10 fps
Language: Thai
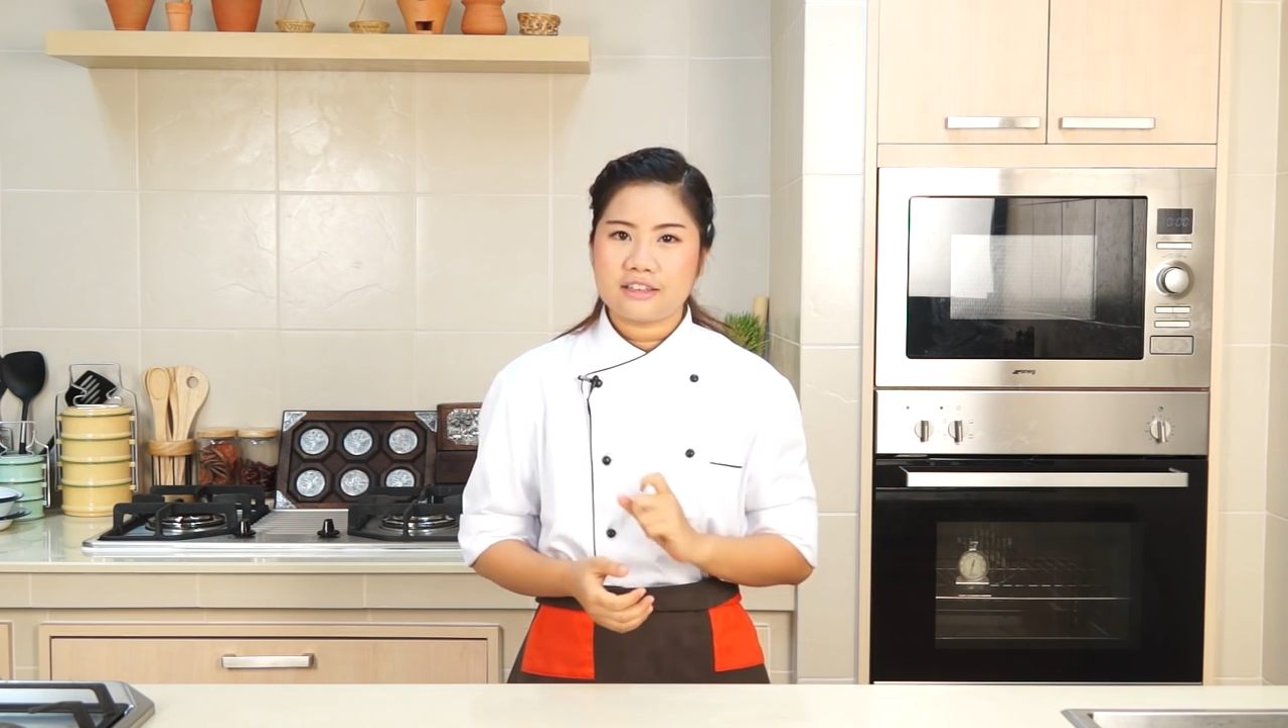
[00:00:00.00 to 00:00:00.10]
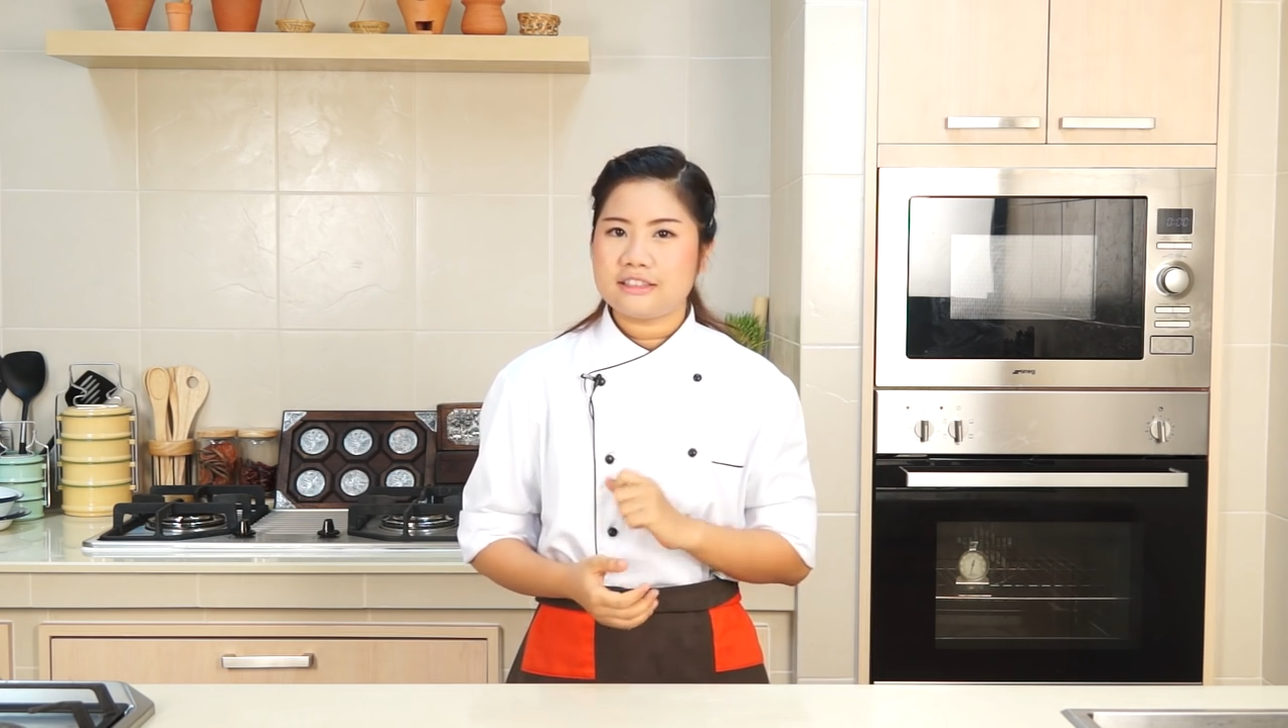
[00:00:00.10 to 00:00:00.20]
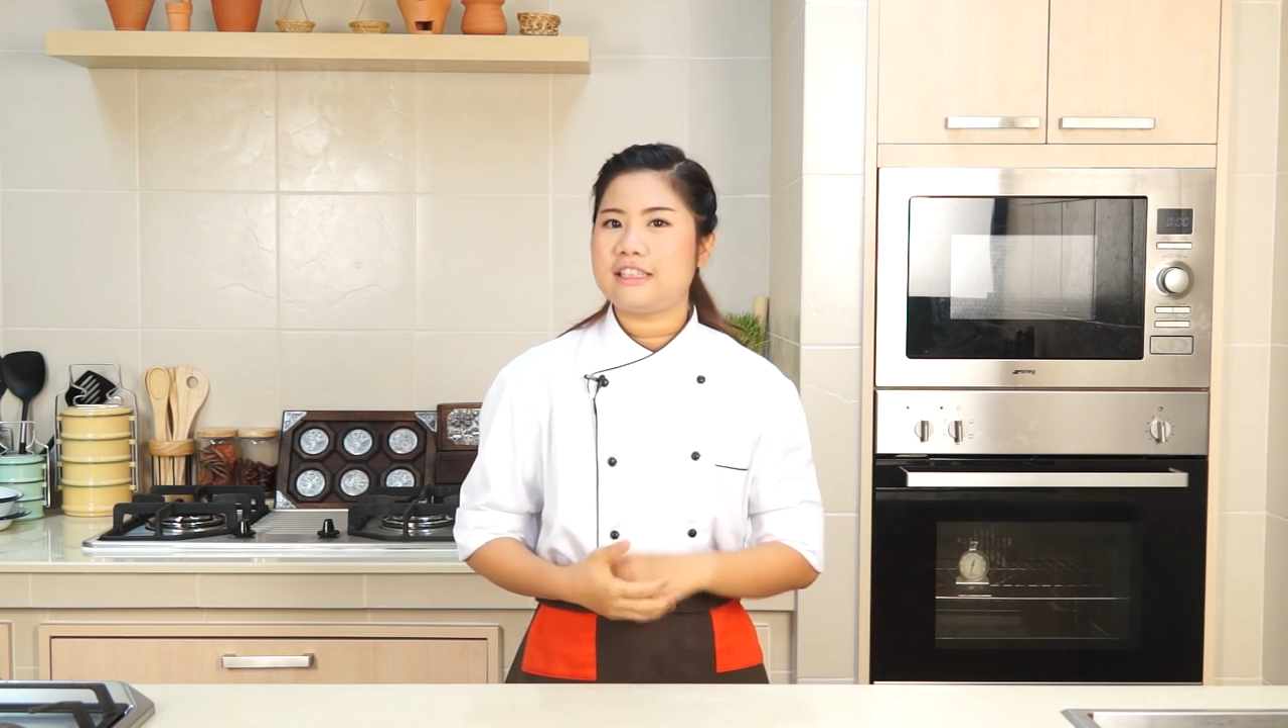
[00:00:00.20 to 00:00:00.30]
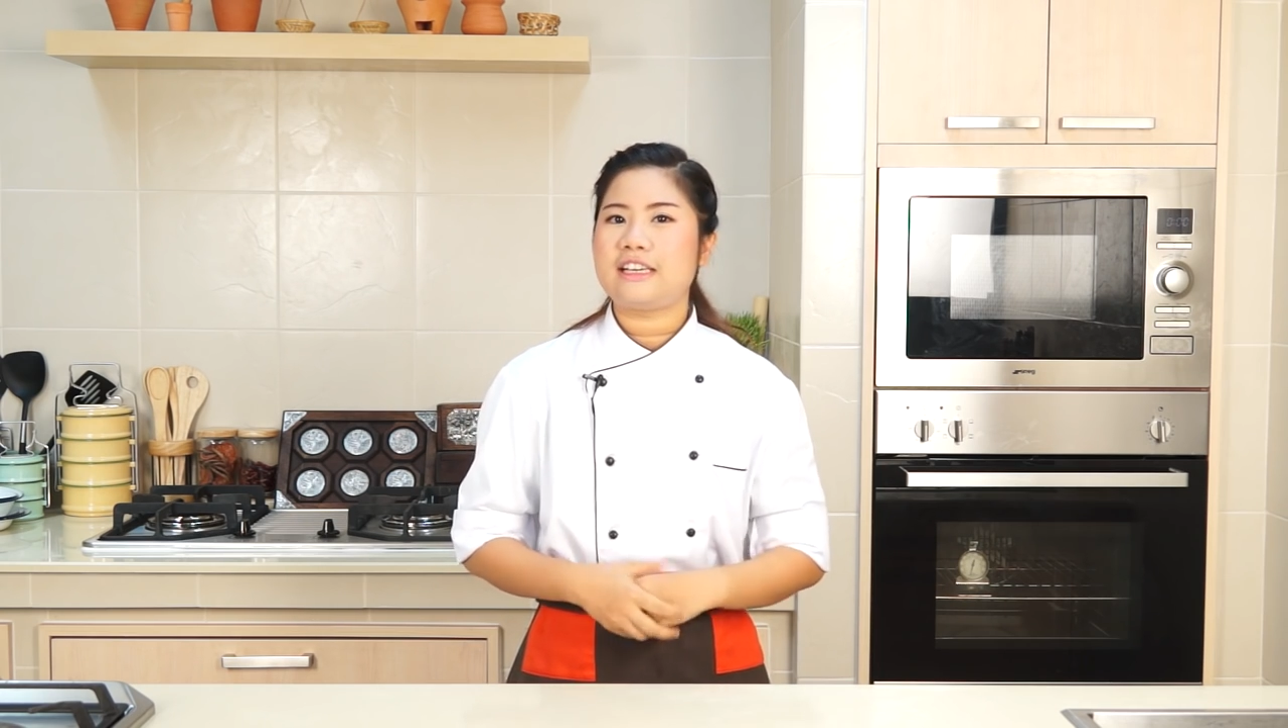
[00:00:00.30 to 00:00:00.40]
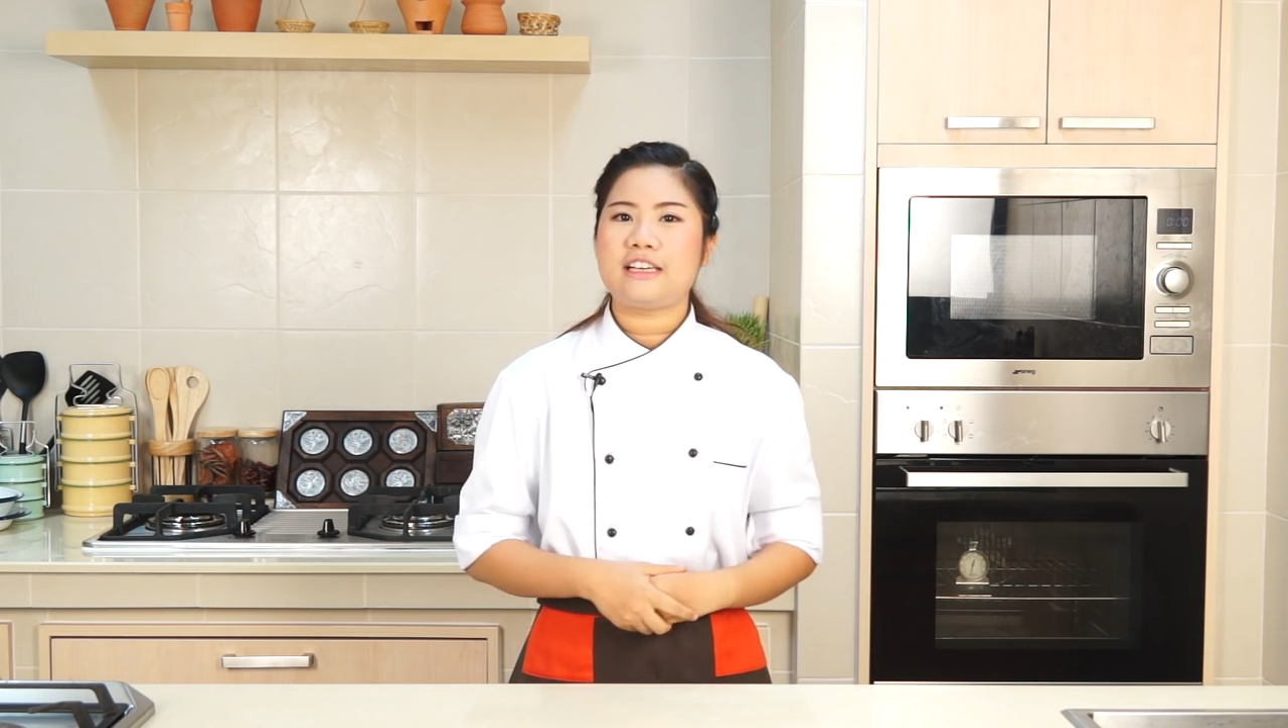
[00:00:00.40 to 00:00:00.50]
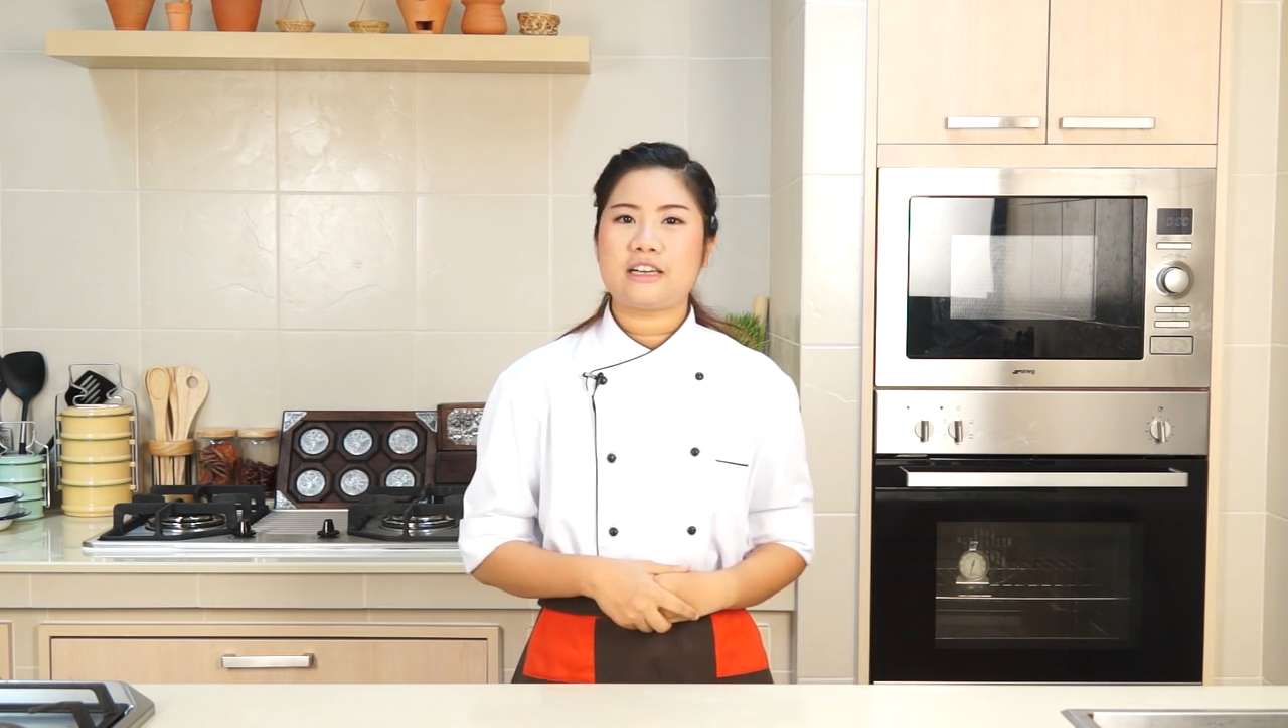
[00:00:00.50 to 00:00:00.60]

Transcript: ก่อนอื่นเลย